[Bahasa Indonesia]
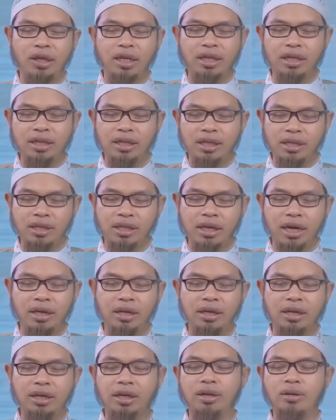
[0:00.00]

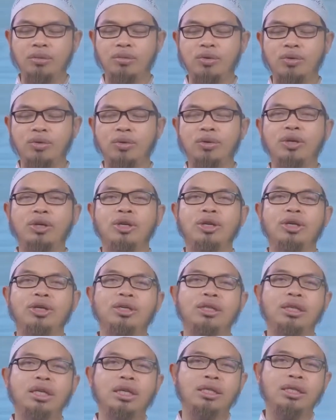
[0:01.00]
intisari ilmu
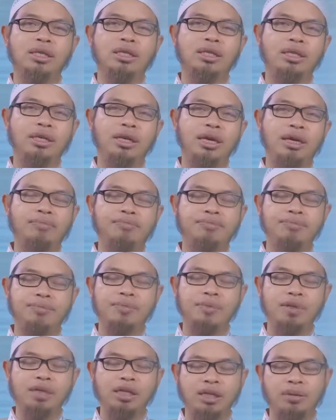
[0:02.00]
di setiap
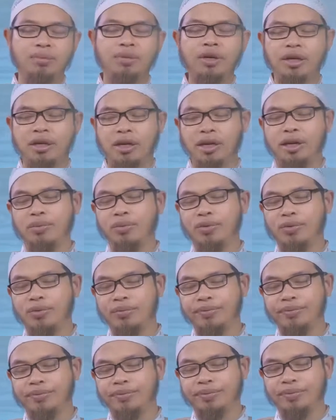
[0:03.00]
disiplin ilmu
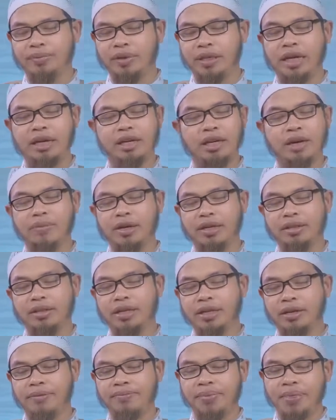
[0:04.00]
yang dia
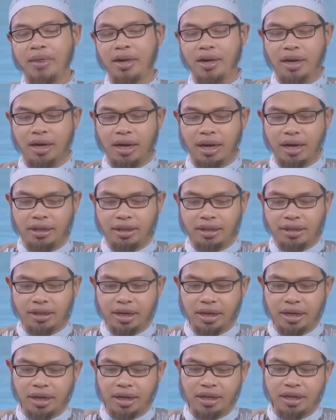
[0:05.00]
pelajari.
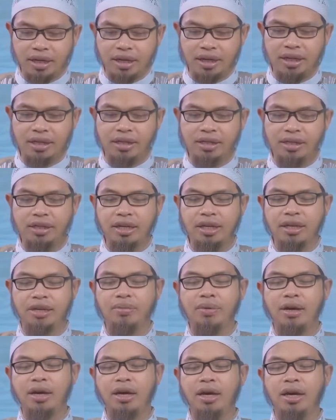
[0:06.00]
Hatta idha
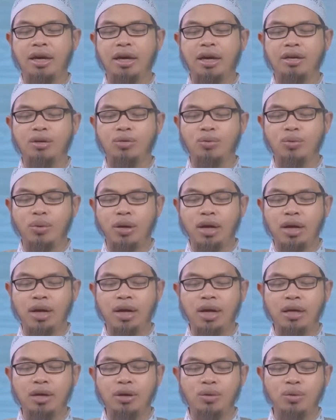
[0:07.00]
stakmala
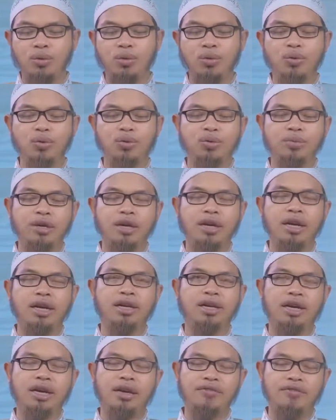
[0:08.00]
anwa'al ulumi
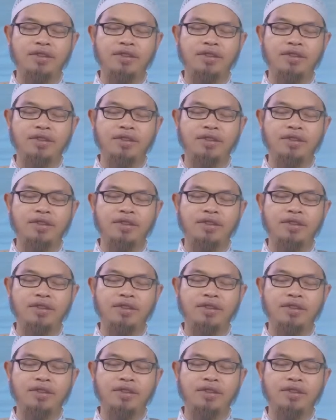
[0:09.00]
an